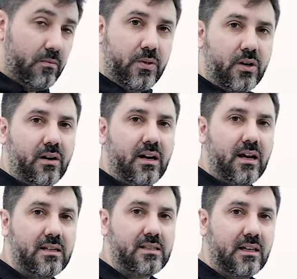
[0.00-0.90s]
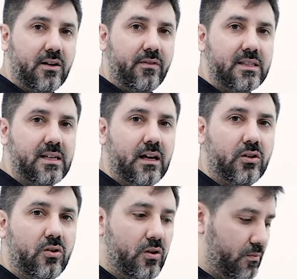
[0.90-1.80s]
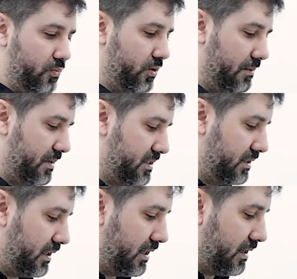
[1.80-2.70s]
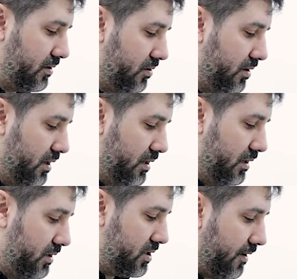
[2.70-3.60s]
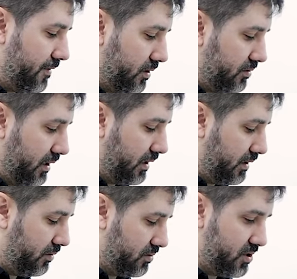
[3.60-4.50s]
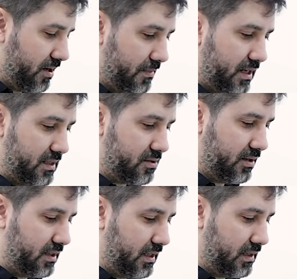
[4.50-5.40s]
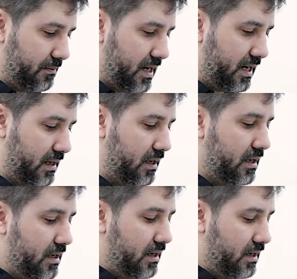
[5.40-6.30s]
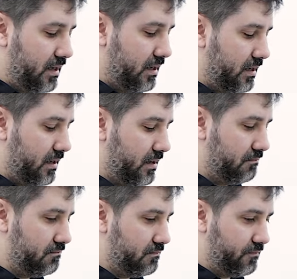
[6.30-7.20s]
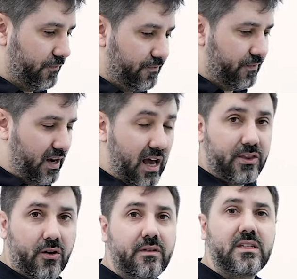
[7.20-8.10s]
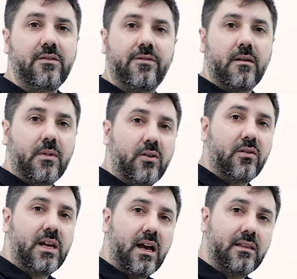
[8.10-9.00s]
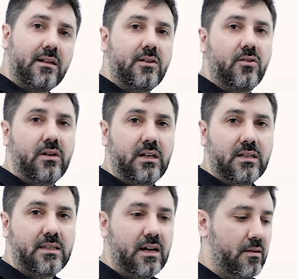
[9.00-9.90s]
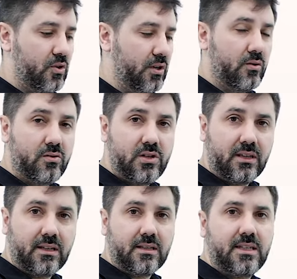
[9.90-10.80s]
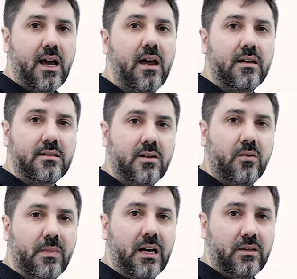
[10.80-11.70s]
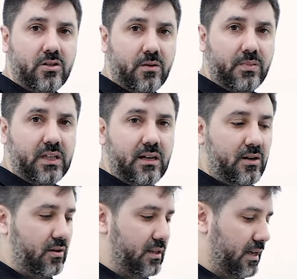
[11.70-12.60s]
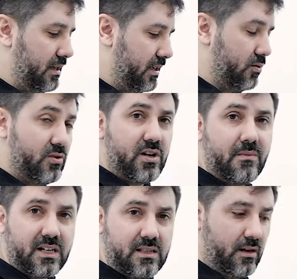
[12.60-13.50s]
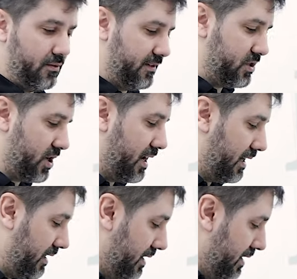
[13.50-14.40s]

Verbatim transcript: PRA in stadio avanzato, oppure pazienti che hanno già fatto delle chirurgie ma che sono andate male, ehm, là dove si fermano gli altri noi iniziamo, chirurgie terziarie, zigomatici, ptericoidei, chirurgia maxillofacciale